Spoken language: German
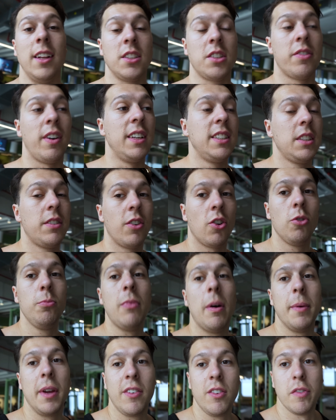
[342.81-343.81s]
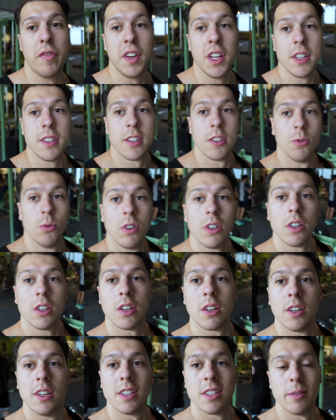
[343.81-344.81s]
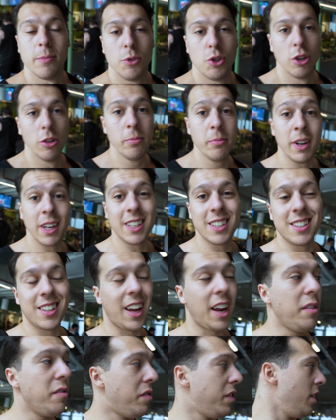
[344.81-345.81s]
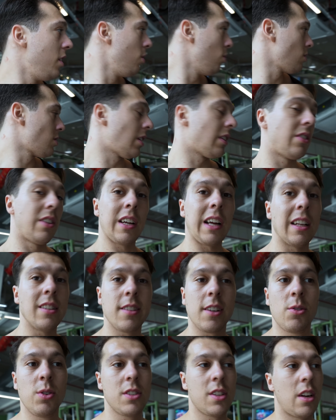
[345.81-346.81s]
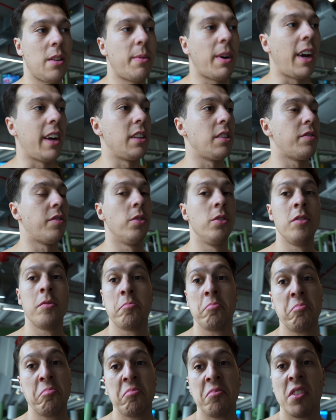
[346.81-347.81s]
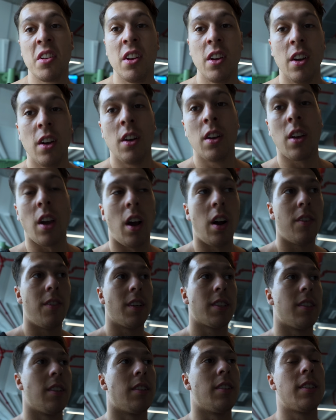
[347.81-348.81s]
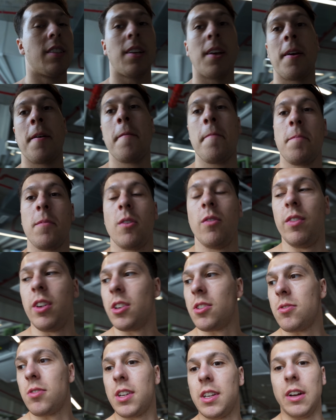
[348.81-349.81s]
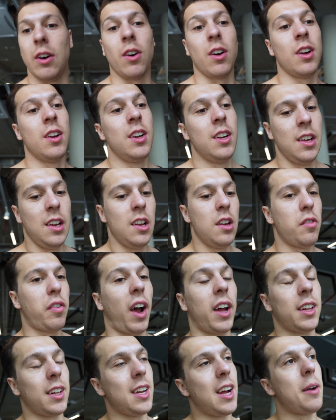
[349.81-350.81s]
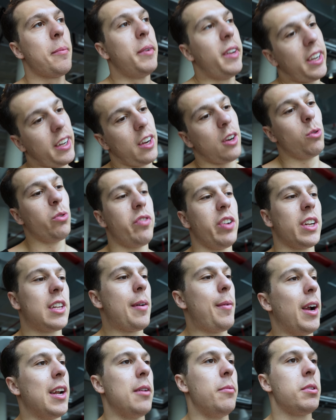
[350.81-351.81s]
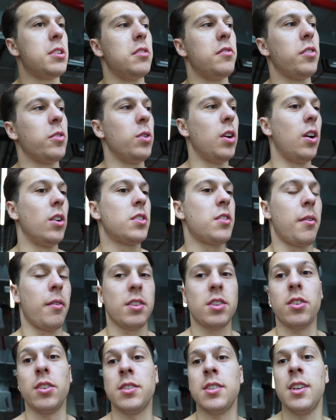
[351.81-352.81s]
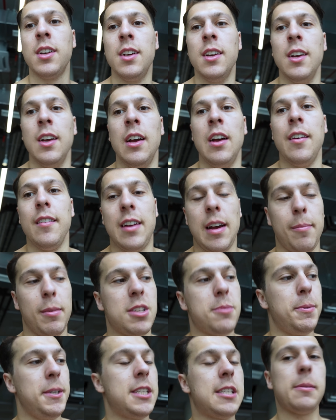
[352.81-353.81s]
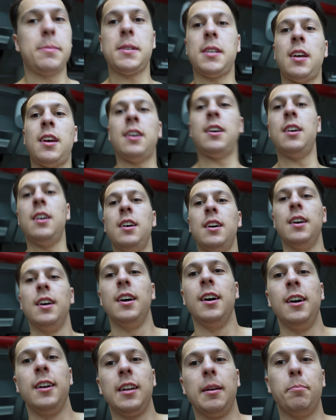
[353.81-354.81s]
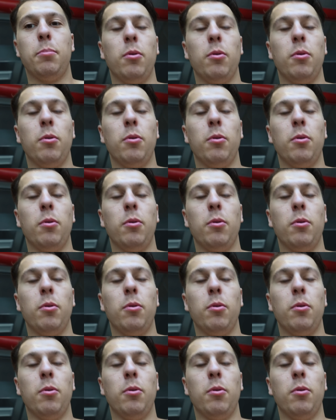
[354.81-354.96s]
Also ich weiß nicht warum, aber irgendwie 14 Uhr ist im Gym extrem viel los. Also der ganze Kurzhaltbereich ist voll. Keine Ahnung, was das ist. Wir so genau. Freitagnachmittag, ja gut, vielleicht haben alle ein bisschen früher aus, aber was soll's. Wir haben jetzt Bizeps, den